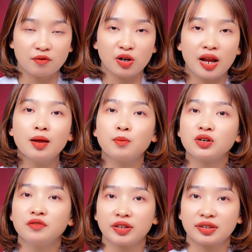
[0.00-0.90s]
vào đấy là mọi
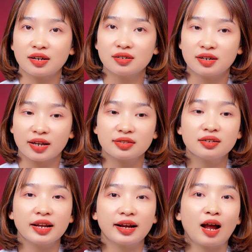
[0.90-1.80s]
người phải tăng cường cái
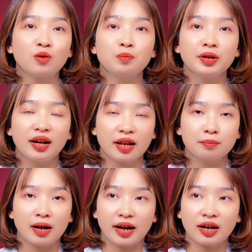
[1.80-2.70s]
sức đề kháng của mình
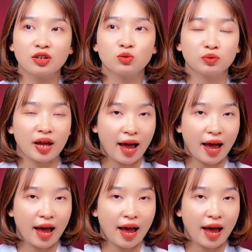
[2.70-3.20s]
lên bằng cách là chúng ta